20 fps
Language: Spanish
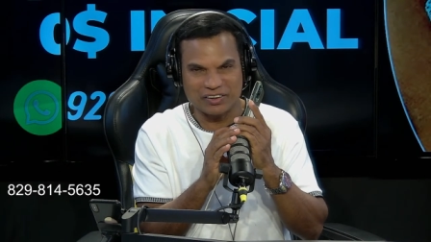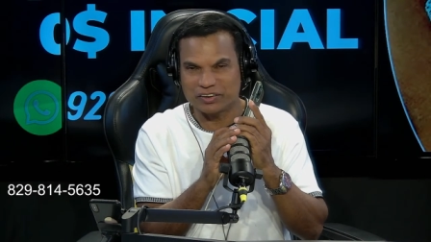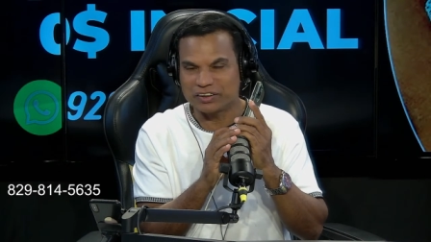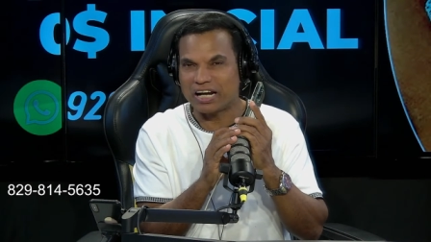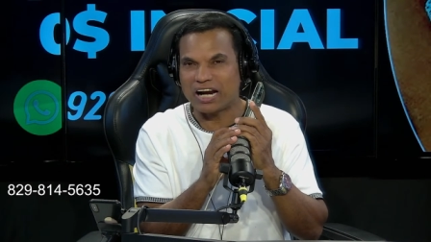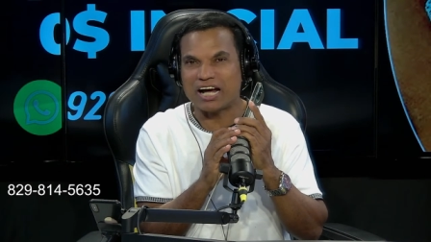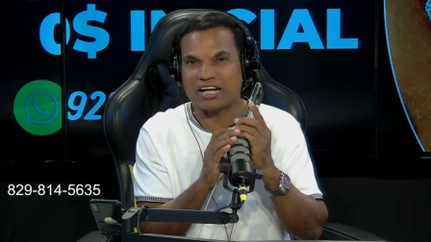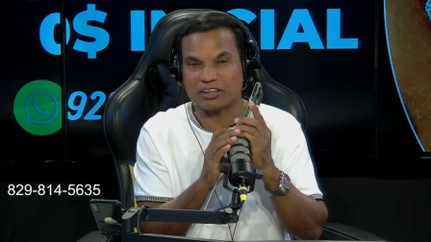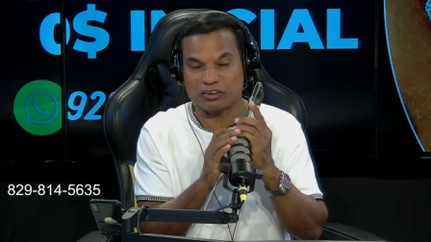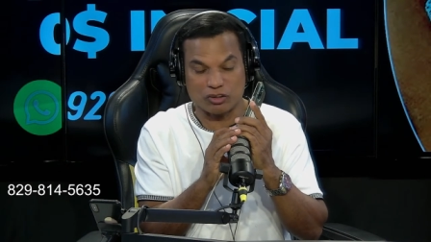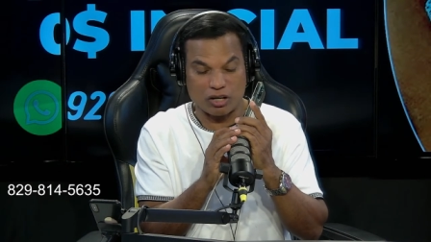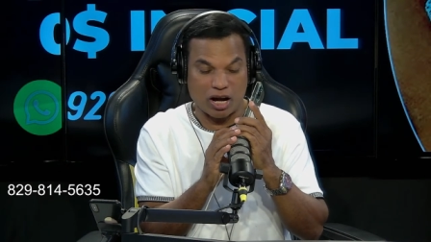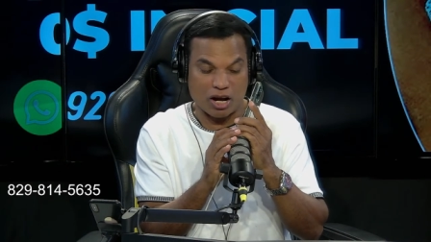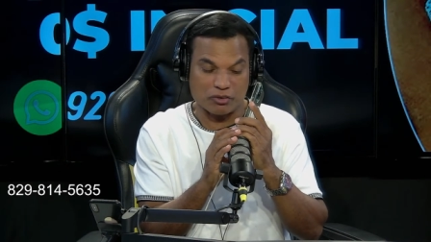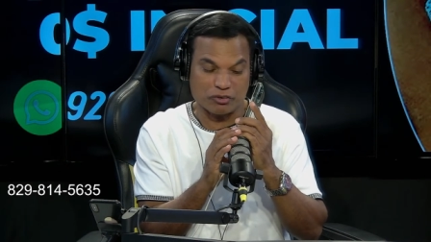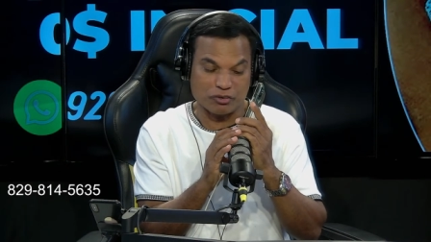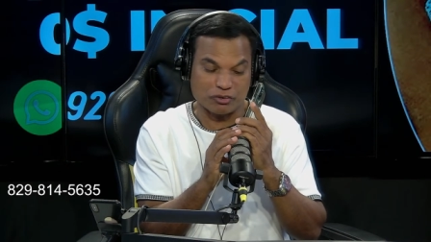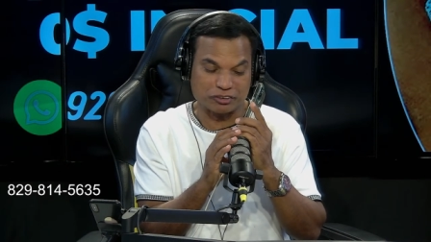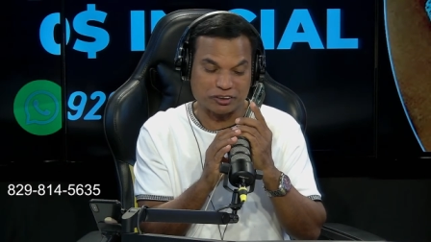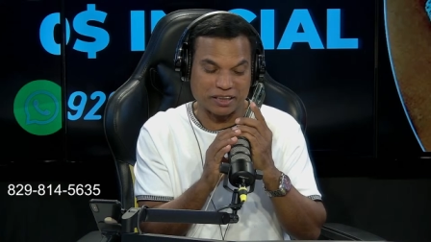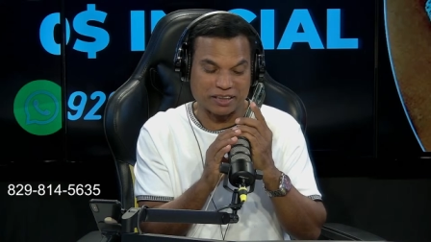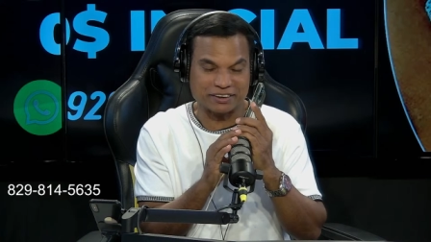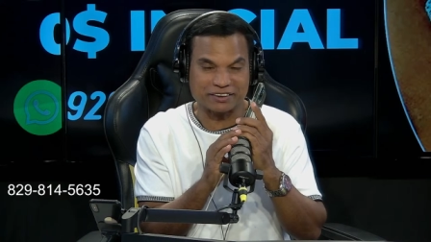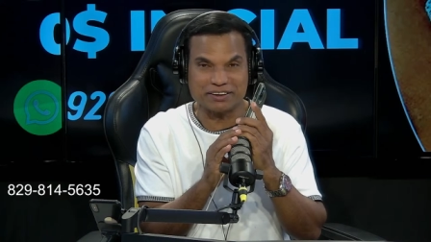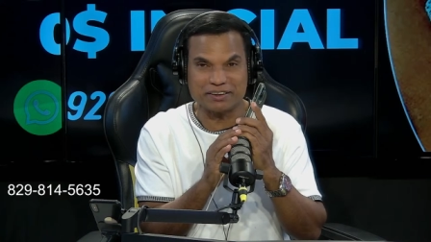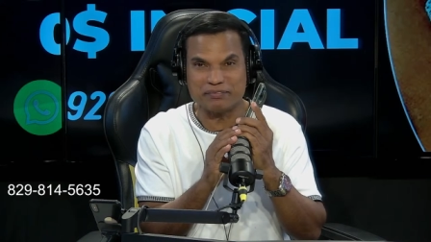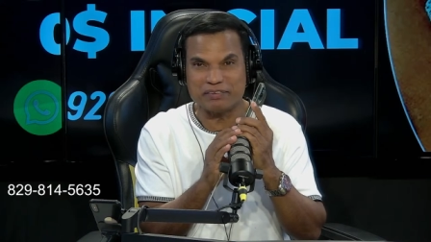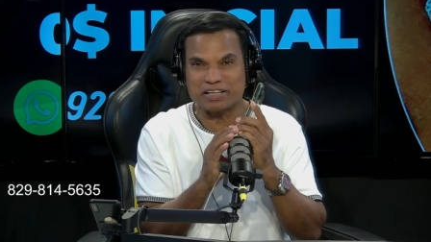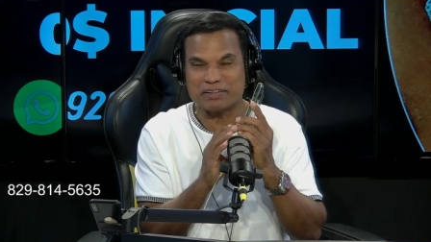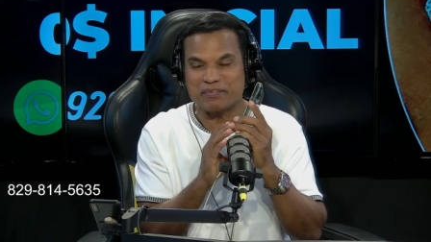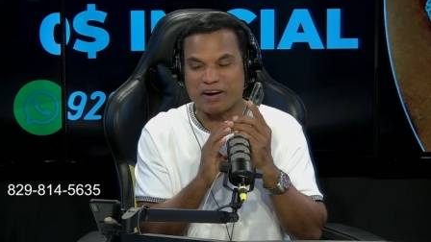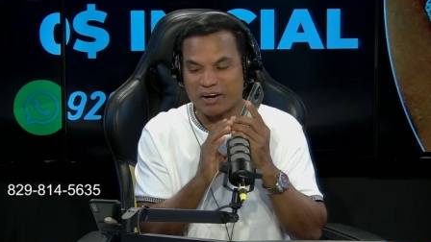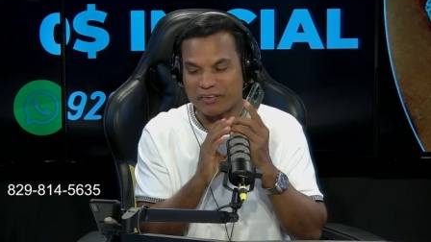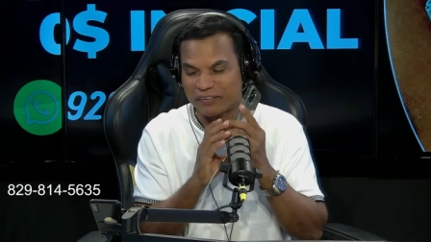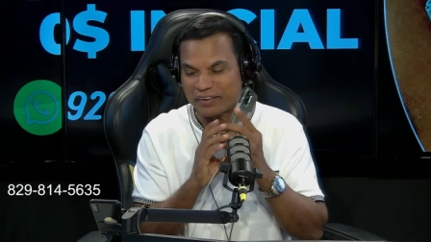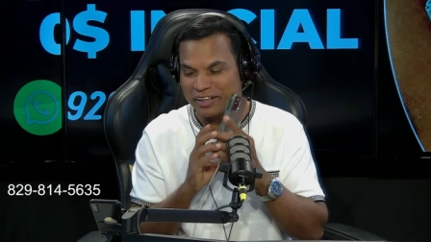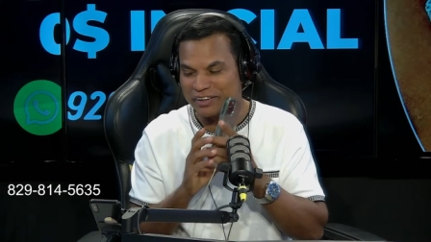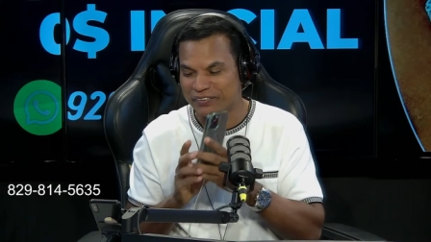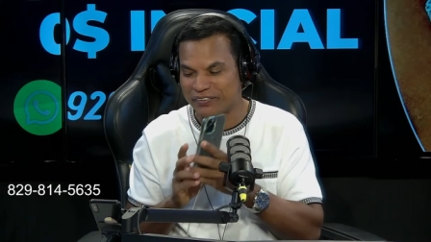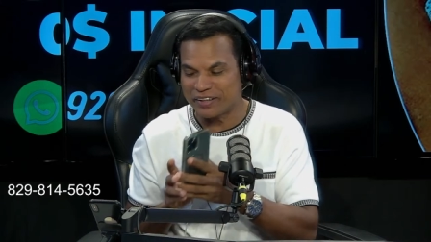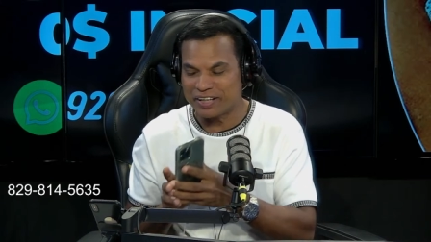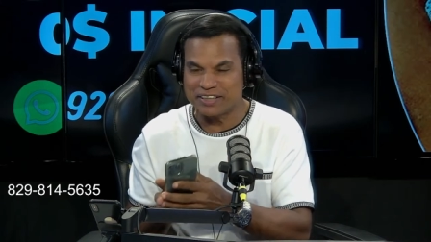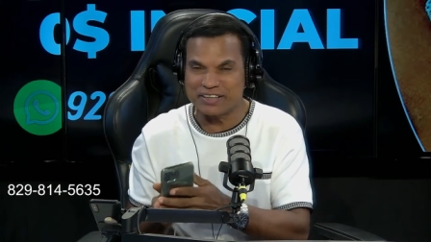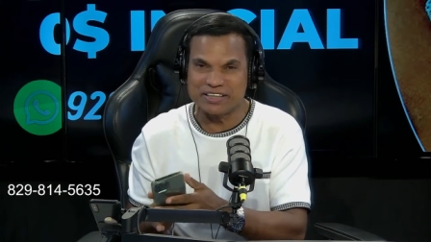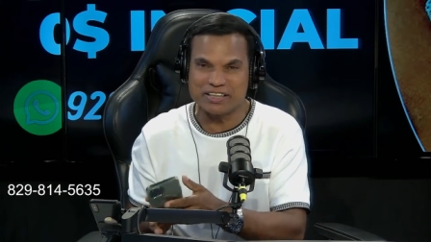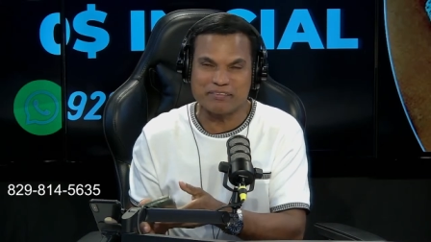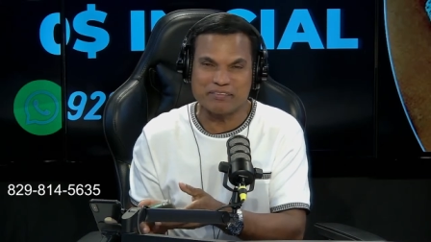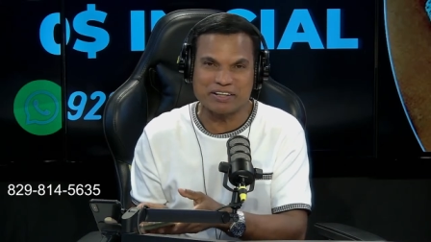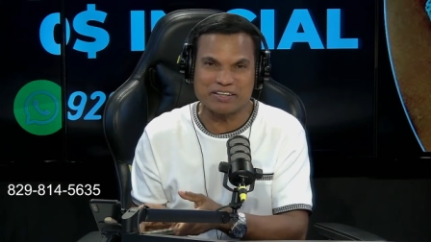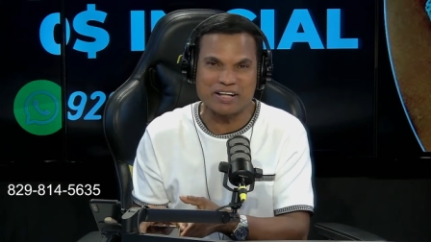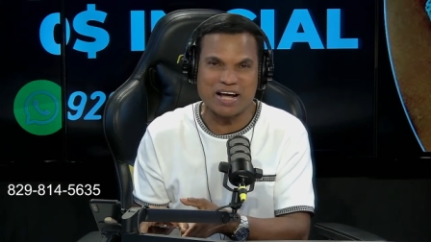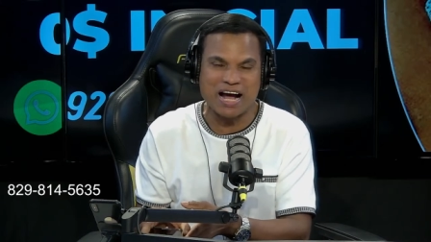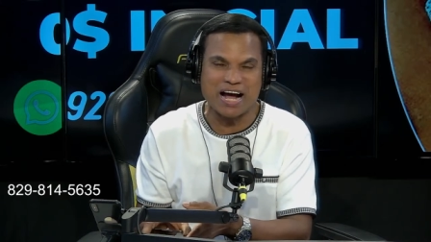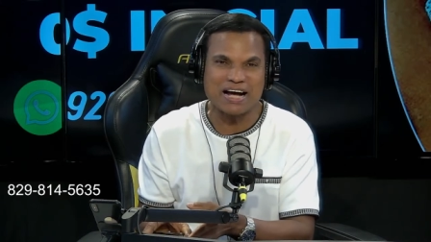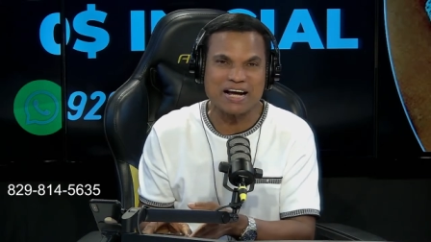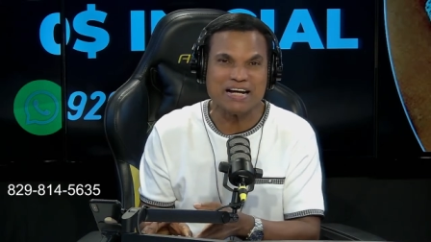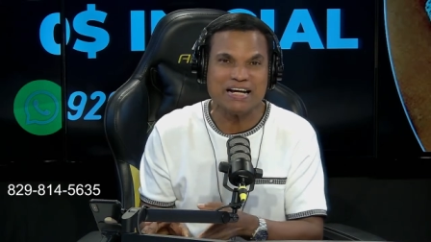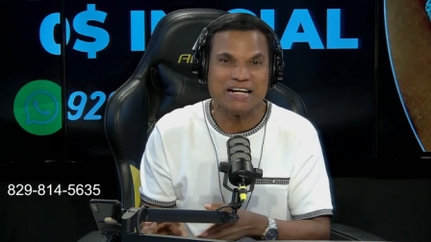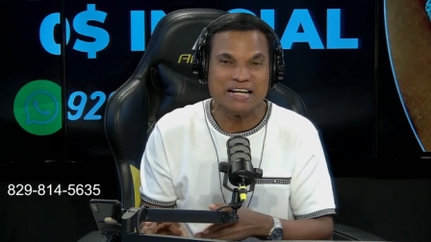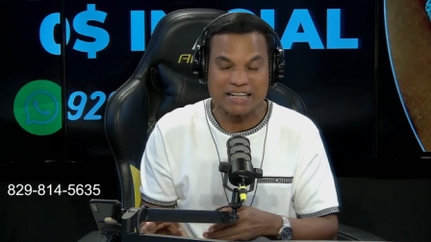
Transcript: Ya, claro, yo lo sé que sí, mi hermano querido Eddie, de verdad,